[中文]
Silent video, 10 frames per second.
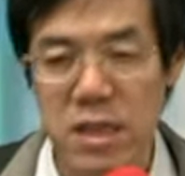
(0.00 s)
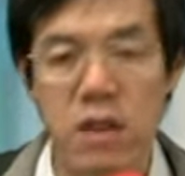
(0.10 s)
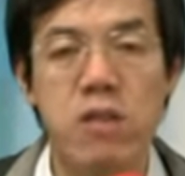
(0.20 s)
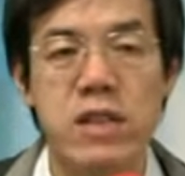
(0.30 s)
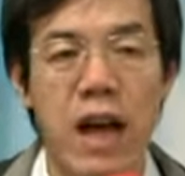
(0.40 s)

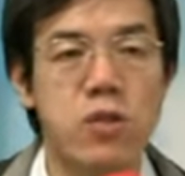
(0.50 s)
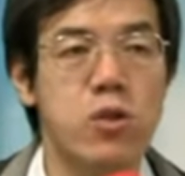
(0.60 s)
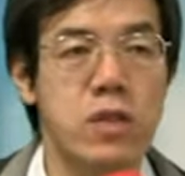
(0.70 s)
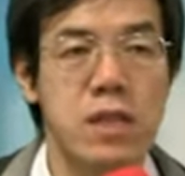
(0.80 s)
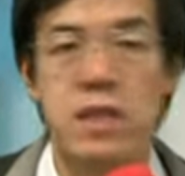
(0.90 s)
能够拿
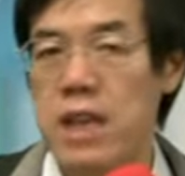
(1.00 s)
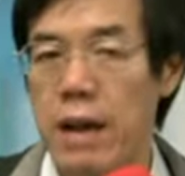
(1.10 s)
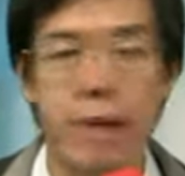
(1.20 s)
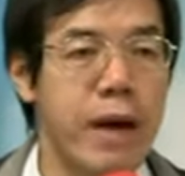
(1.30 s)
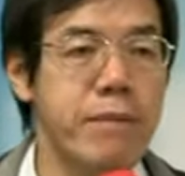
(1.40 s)
去市
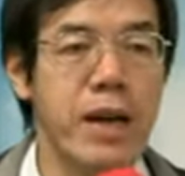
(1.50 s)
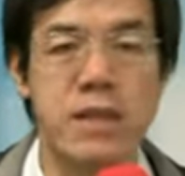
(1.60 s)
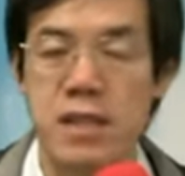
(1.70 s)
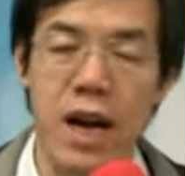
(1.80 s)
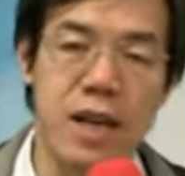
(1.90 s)
场买卖
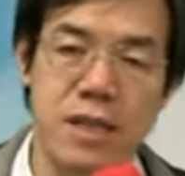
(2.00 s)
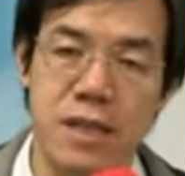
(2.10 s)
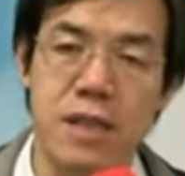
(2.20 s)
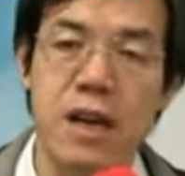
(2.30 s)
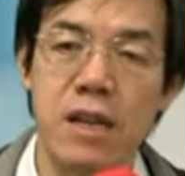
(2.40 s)
的价
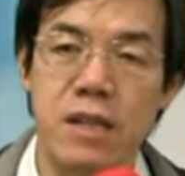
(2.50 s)
值，